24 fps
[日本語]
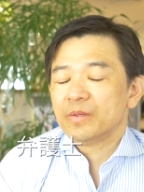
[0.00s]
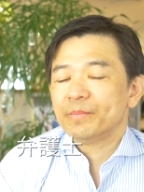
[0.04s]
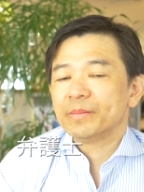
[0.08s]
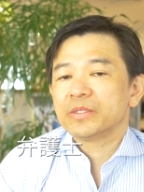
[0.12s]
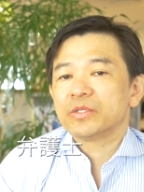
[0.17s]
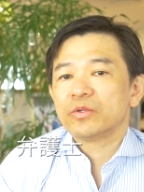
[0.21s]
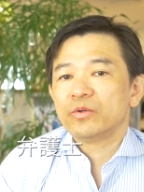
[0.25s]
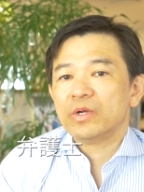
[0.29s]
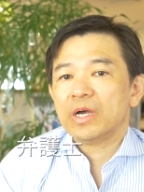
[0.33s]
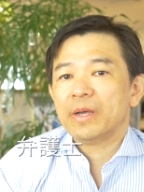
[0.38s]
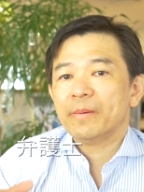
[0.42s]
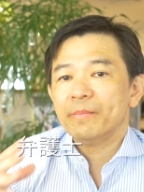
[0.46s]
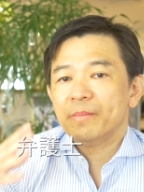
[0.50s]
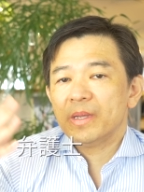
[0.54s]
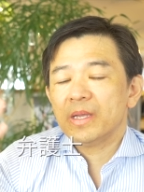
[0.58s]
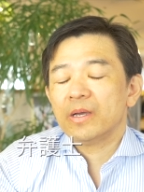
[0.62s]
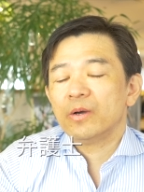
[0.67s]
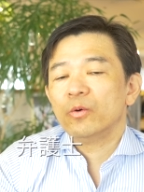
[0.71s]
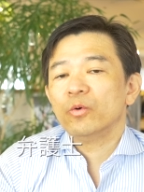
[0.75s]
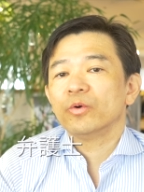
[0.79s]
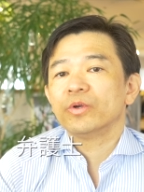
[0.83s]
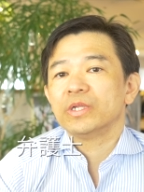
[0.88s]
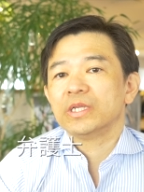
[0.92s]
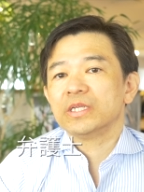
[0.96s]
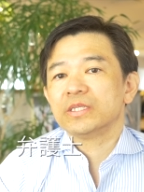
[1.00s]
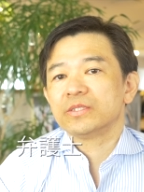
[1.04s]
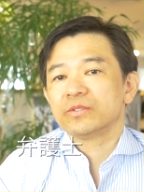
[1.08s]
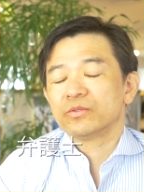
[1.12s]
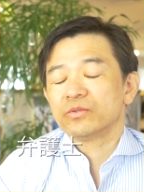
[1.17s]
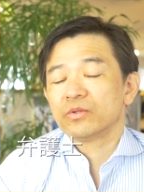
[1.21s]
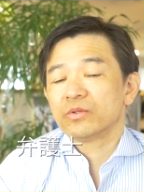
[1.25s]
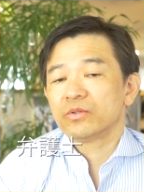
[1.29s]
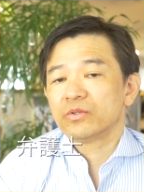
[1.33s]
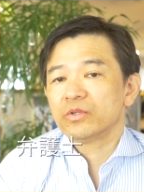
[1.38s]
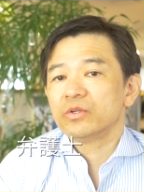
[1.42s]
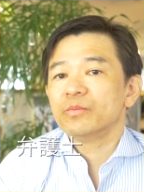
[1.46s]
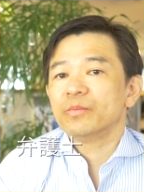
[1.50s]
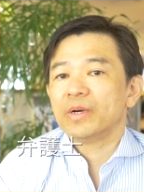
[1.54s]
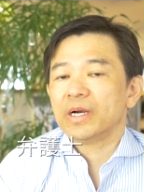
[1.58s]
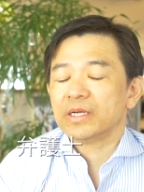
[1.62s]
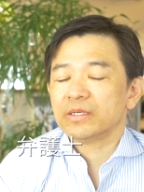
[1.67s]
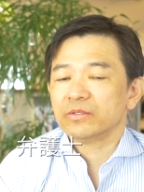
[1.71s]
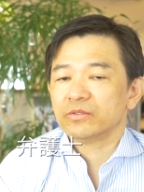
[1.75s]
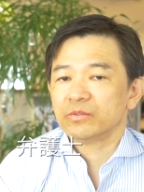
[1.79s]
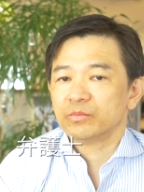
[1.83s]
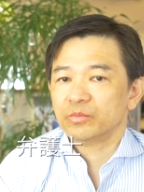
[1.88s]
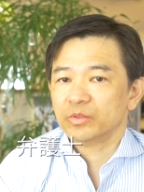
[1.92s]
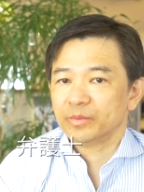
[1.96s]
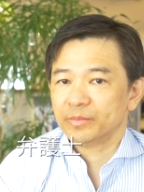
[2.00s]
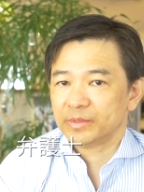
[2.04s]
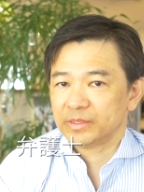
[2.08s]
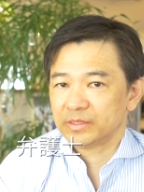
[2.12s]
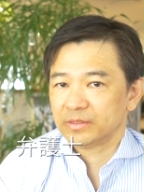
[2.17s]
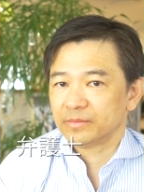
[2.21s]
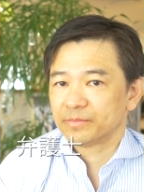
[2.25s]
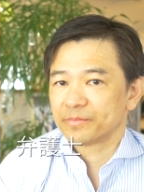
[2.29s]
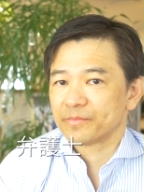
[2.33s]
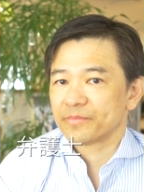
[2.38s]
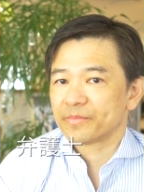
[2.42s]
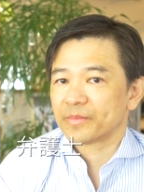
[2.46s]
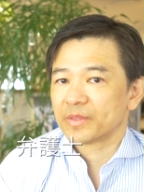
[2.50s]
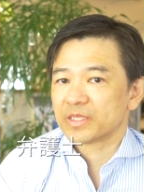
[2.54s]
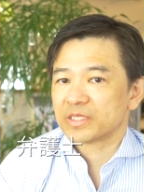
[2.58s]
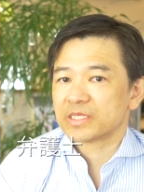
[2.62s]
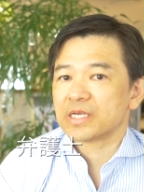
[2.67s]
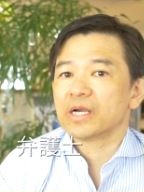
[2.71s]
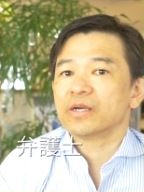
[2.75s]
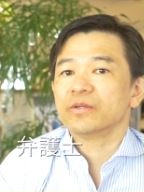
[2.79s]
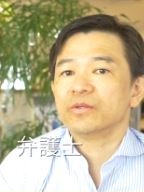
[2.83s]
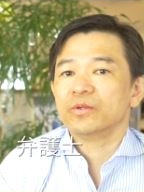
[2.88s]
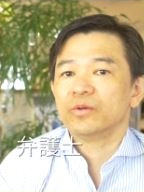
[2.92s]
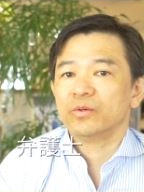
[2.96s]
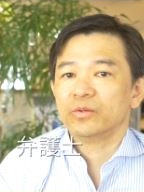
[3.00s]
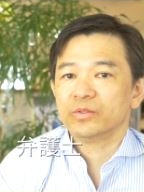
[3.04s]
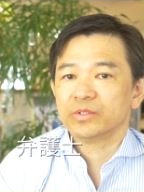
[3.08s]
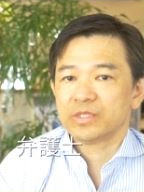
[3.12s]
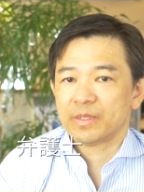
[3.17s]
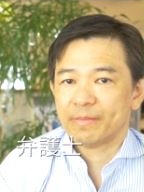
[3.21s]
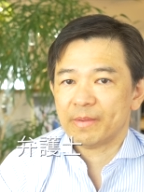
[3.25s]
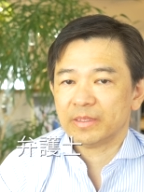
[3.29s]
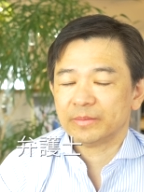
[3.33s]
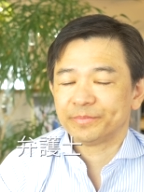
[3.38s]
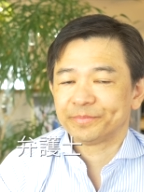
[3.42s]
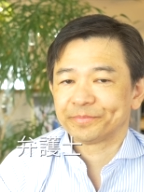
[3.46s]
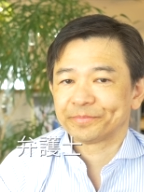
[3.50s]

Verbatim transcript: その反面大きな仕事っていうのもあると思います近くの王様